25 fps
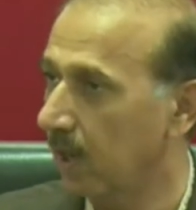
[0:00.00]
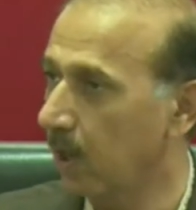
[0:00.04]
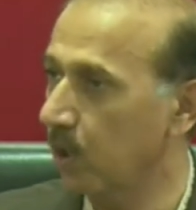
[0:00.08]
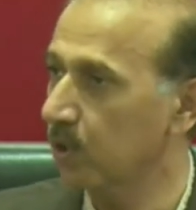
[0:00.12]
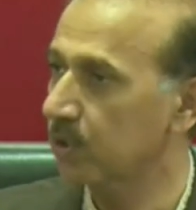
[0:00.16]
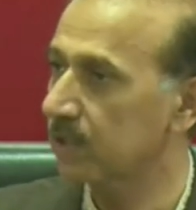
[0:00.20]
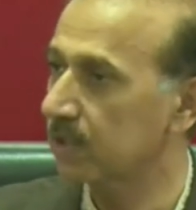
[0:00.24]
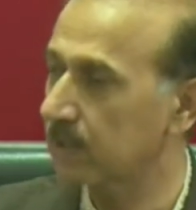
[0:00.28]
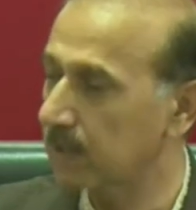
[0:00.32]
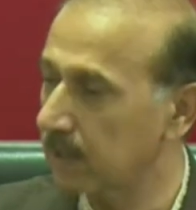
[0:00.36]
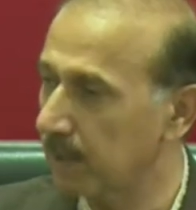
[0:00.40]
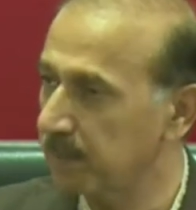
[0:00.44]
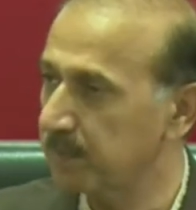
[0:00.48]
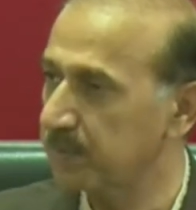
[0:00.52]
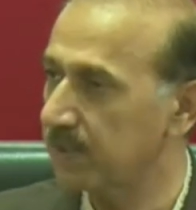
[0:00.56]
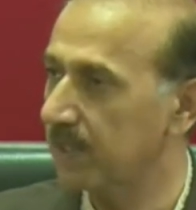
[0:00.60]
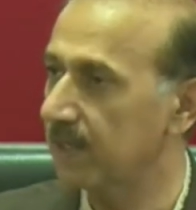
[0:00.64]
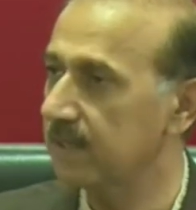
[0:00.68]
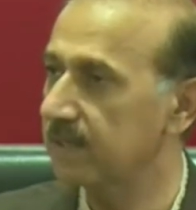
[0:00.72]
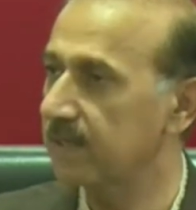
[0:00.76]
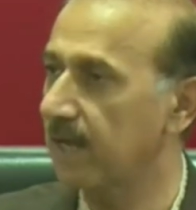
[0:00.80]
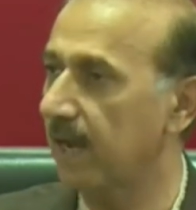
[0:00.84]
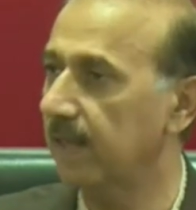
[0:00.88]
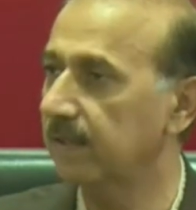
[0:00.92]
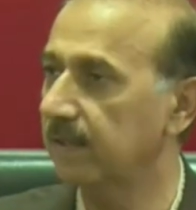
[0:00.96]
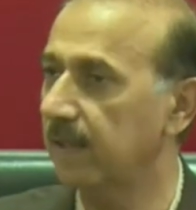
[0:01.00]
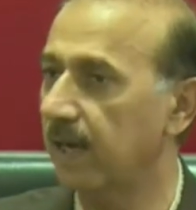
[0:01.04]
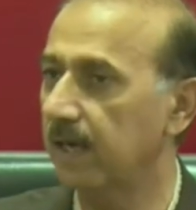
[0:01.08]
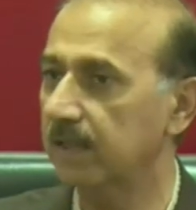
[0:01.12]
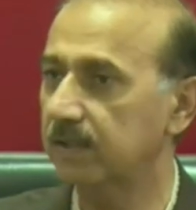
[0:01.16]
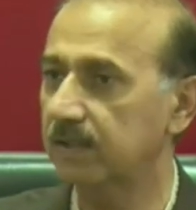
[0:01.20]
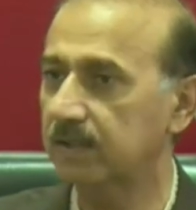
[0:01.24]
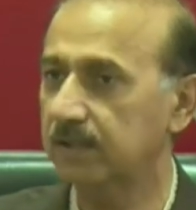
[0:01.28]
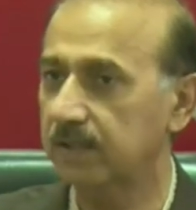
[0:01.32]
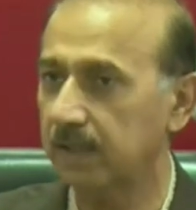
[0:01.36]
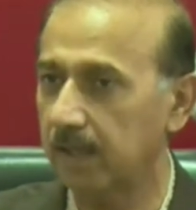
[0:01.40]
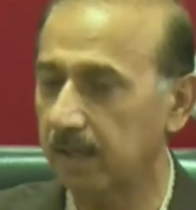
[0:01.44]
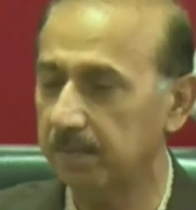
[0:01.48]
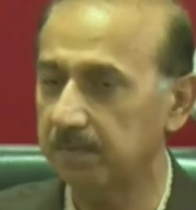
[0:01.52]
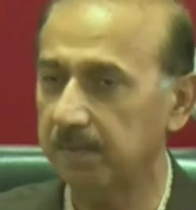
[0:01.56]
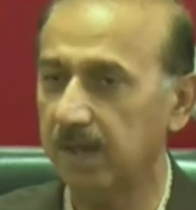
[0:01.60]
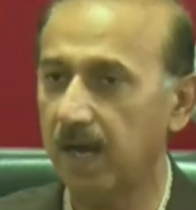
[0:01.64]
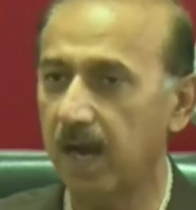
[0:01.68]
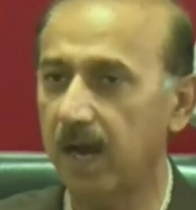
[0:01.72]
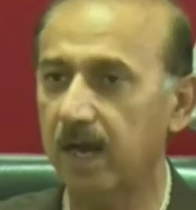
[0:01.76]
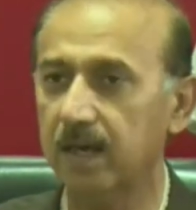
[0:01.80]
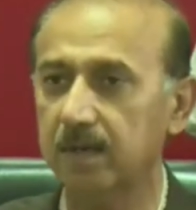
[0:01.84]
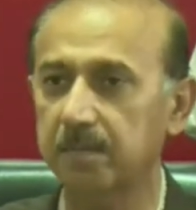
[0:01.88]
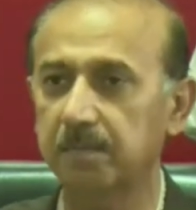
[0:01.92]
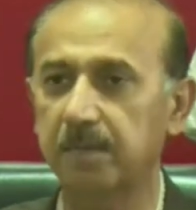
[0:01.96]
और सबसे ज़्यादा
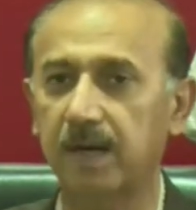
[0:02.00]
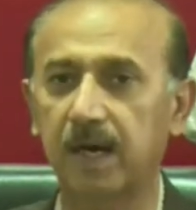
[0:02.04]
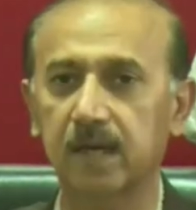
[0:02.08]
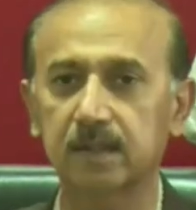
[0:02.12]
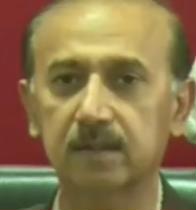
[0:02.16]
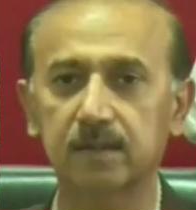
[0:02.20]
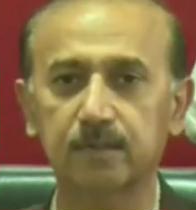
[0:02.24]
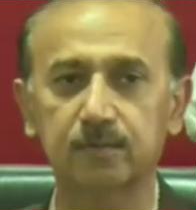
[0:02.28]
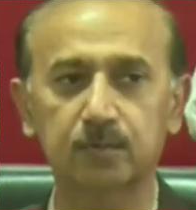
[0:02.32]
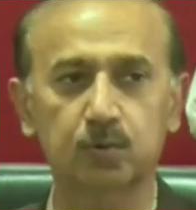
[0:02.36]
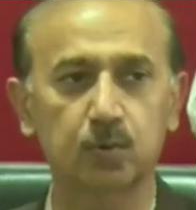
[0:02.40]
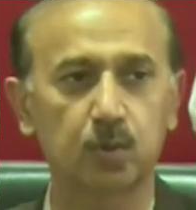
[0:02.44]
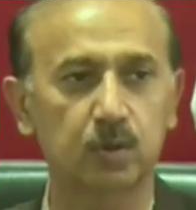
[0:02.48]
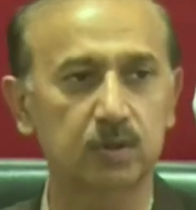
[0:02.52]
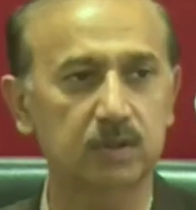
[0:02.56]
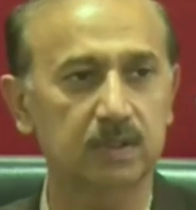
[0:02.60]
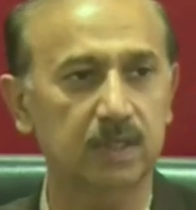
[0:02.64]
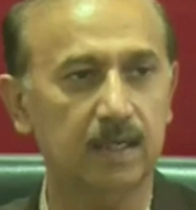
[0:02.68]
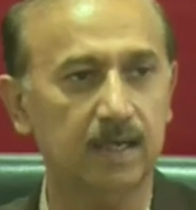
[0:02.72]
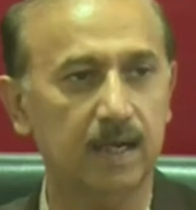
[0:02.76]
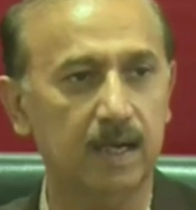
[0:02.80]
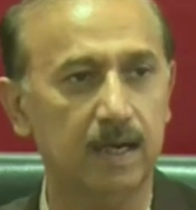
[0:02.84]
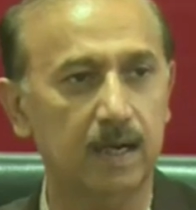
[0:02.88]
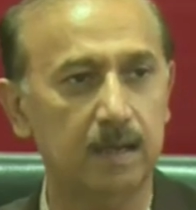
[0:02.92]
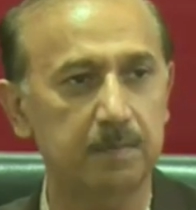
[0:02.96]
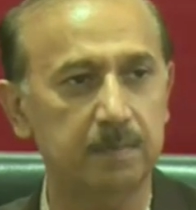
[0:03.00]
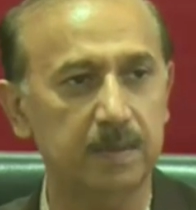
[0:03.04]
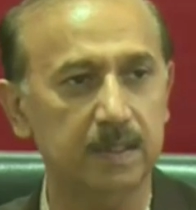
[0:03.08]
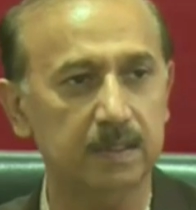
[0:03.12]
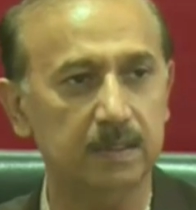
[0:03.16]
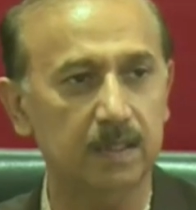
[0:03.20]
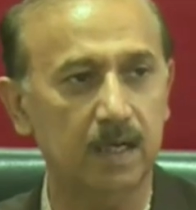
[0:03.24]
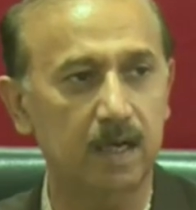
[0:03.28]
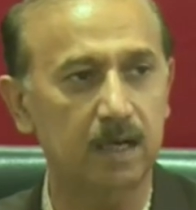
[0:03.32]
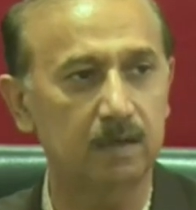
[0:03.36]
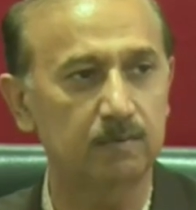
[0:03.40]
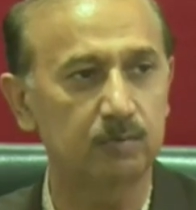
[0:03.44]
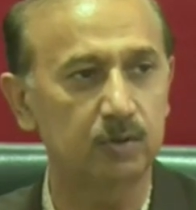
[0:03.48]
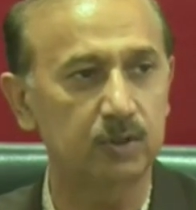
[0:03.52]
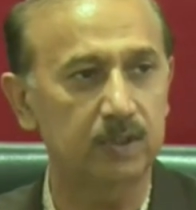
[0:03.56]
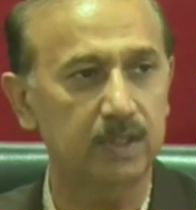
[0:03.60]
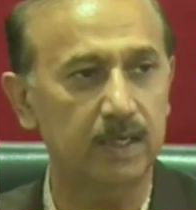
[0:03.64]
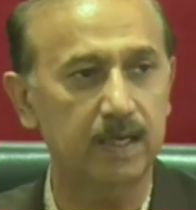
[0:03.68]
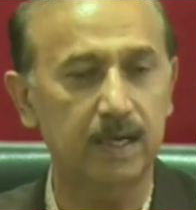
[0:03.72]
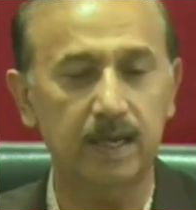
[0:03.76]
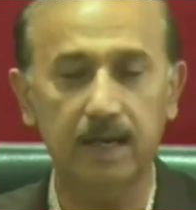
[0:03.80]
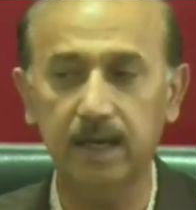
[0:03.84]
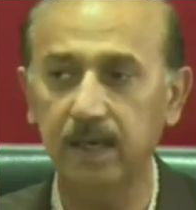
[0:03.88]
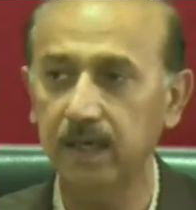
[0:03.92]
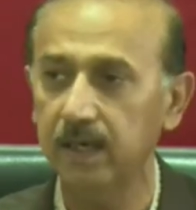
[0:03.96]
शर्मनाक बात अफसोस से कहना पड़ता है वो
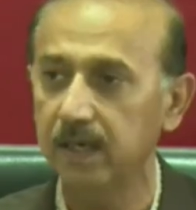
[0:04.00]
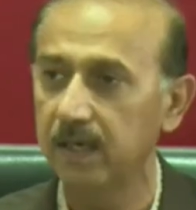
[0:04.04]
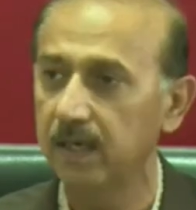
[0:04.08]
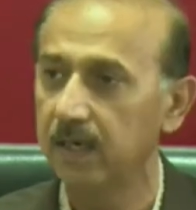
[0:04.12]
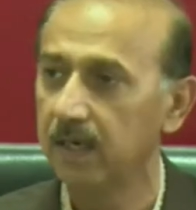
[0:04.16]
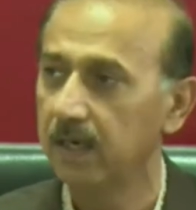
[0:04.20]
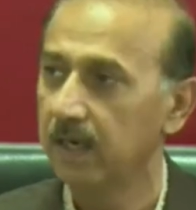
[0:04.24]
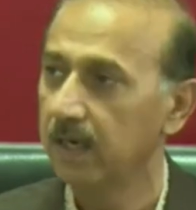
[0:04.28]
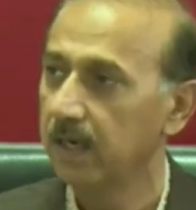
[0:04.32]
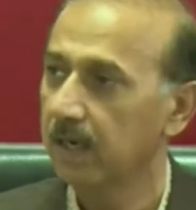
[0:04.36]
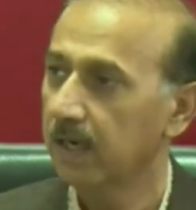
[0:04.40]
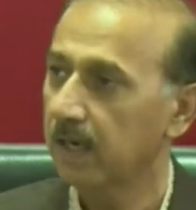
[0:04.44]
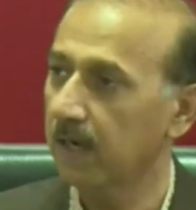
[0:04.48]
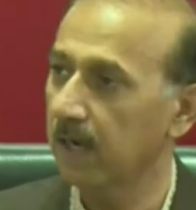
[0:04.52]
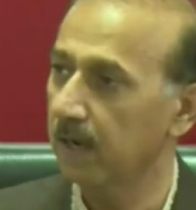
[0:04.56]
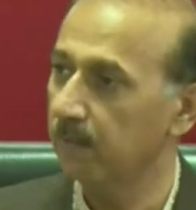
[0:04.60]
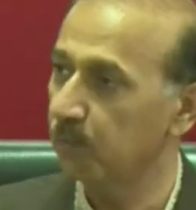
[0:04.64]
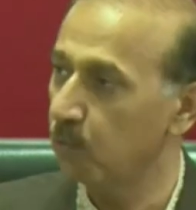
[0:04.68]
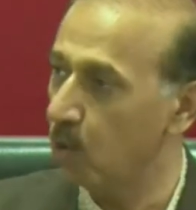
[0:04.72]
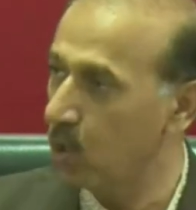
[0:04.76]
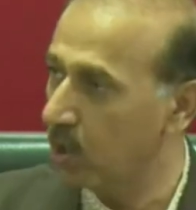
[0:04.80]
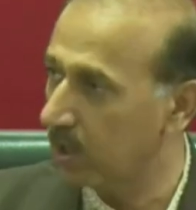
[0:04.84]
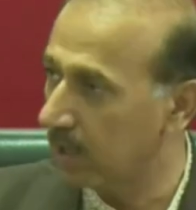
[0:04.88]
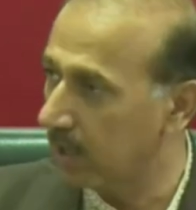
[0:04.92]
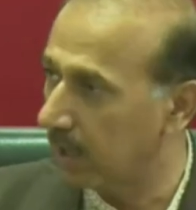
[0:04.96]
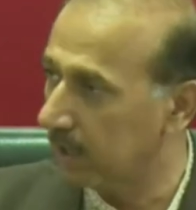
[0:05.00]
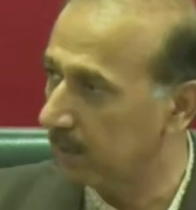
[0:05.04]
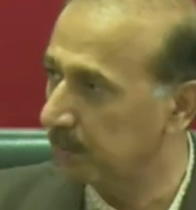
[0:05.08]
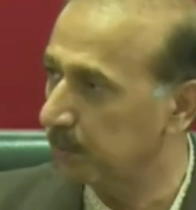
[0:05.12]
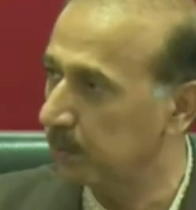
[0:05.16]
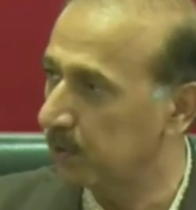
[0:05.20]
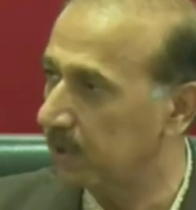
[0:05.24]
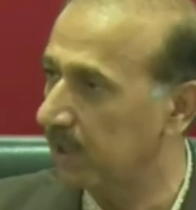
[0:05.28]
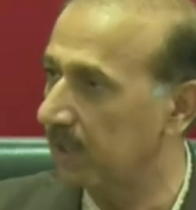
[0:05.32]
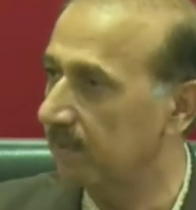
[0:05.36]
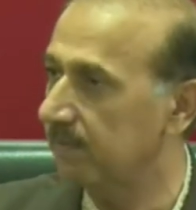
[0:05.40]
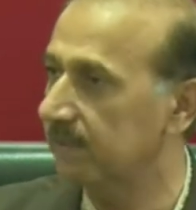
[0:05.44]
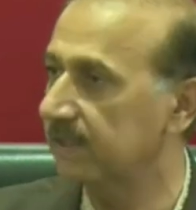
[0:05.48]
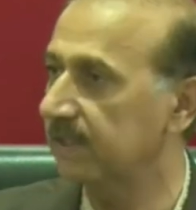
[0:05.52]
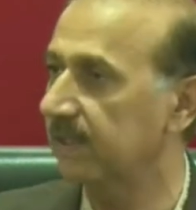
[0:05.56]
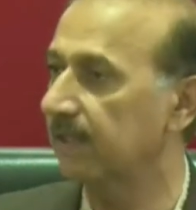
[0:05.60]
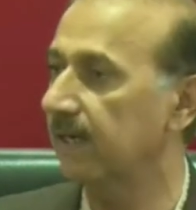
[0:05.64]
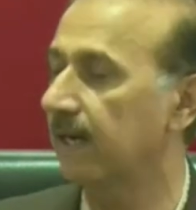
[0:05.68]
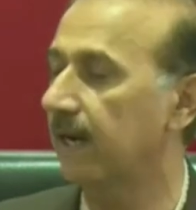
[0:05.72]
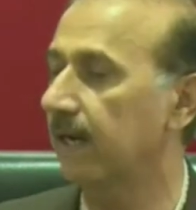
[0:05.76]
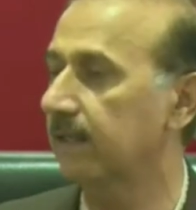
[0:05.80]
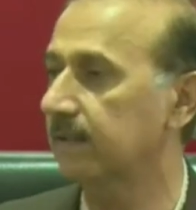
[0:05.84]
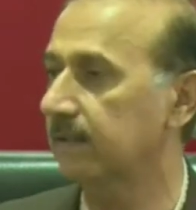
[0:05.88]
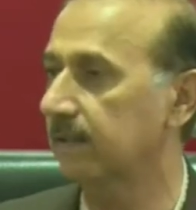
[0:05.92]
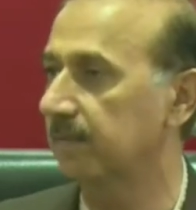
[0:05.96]
ये है कि वो कठपुतली
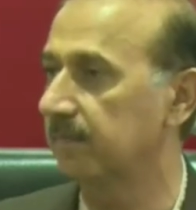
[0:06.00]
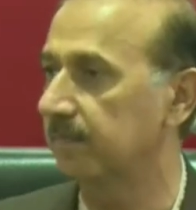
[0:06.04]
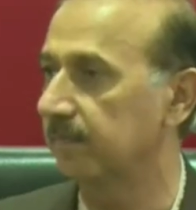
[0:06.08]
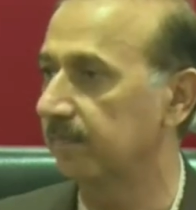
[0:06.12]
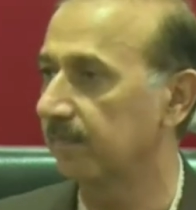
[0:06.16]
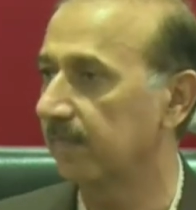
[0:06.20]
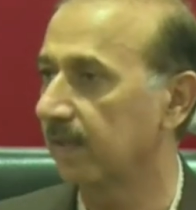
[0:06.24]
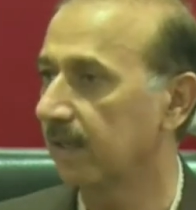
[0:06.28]
वजीर आजम